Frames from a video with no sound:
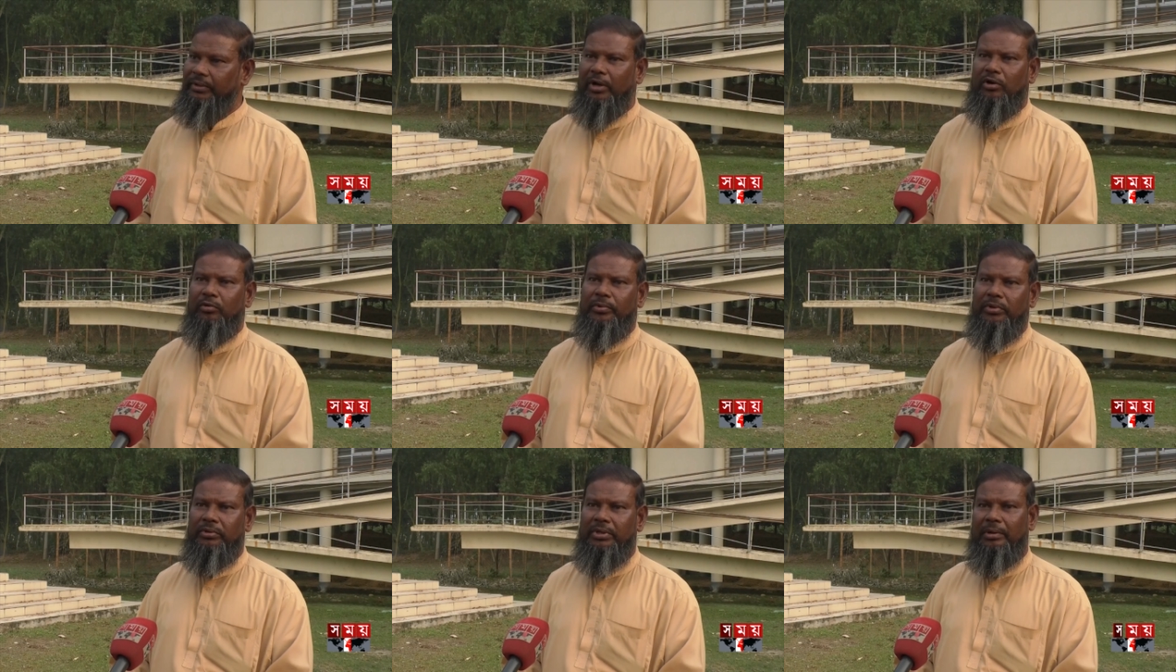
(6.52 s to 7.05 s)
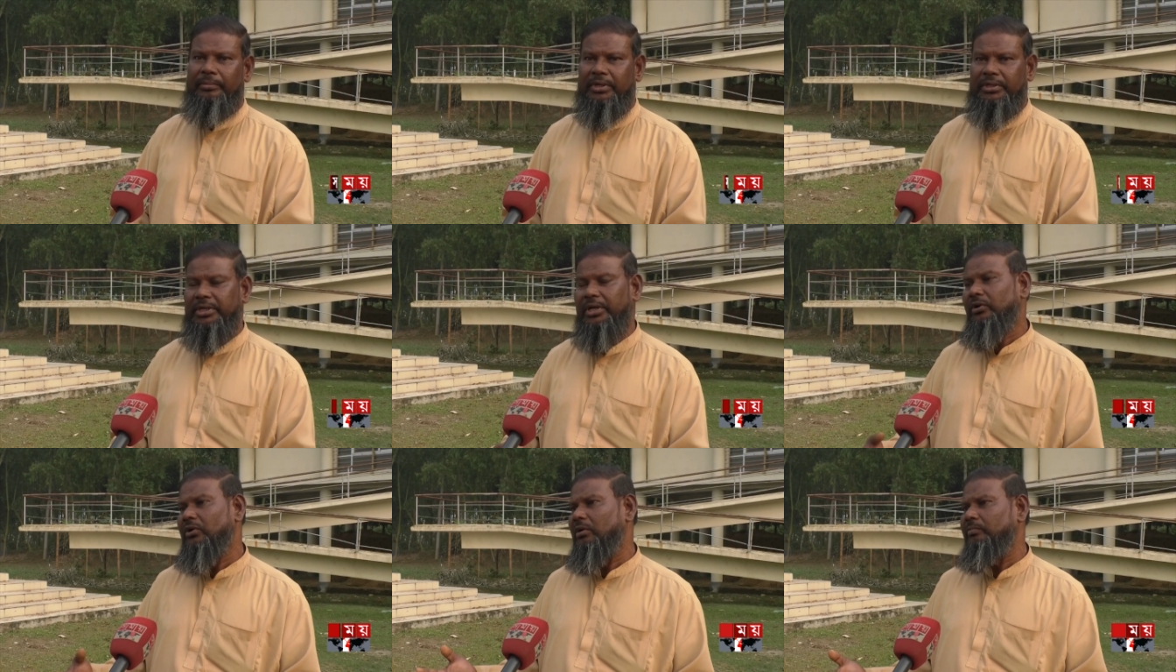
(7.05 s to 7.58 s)
কিন্তু এখন পর্যন্ত আমরা
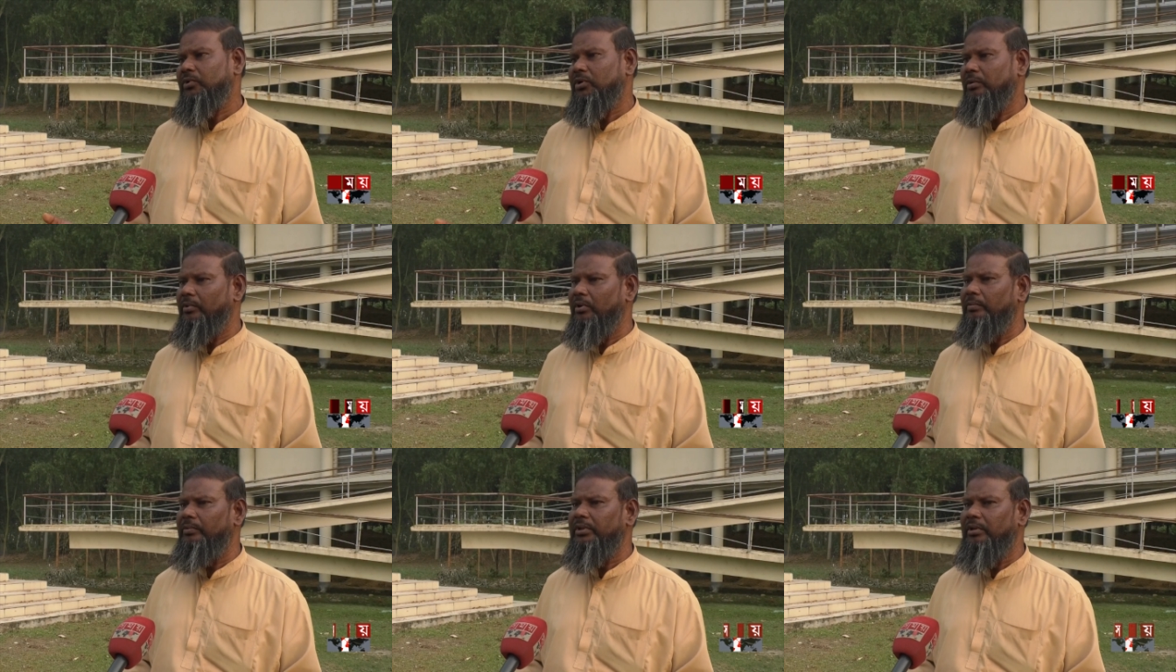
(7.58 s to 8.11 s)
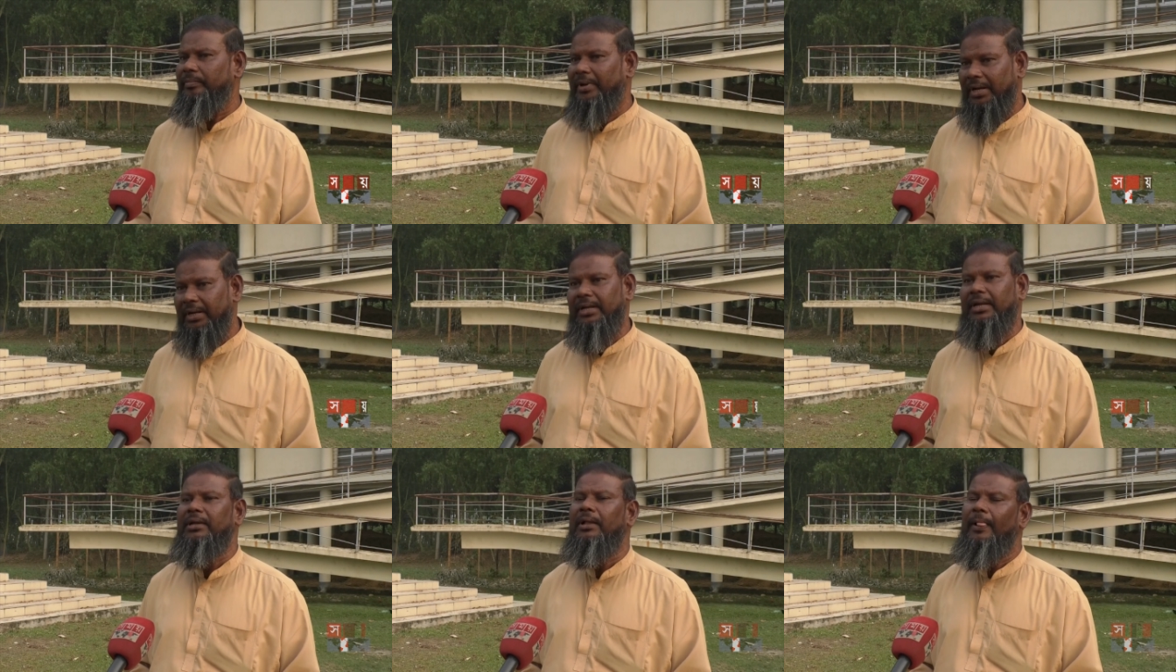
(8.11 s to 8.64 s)
সেই রকম সবলবন্দি
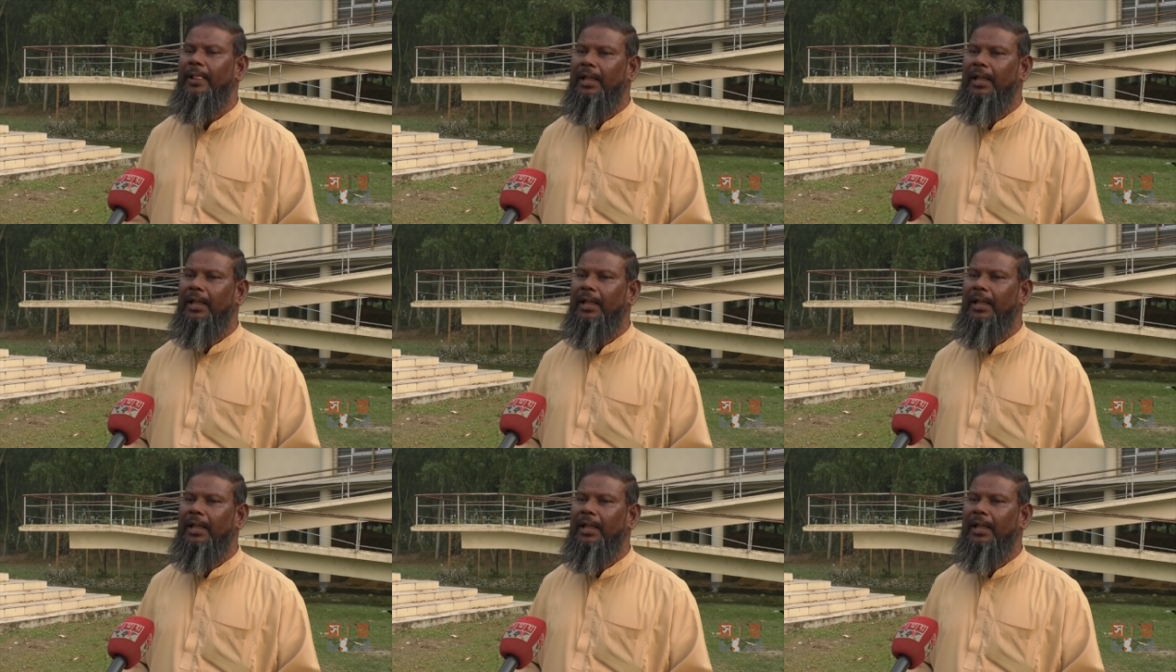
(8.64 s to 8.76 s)
পারি নাই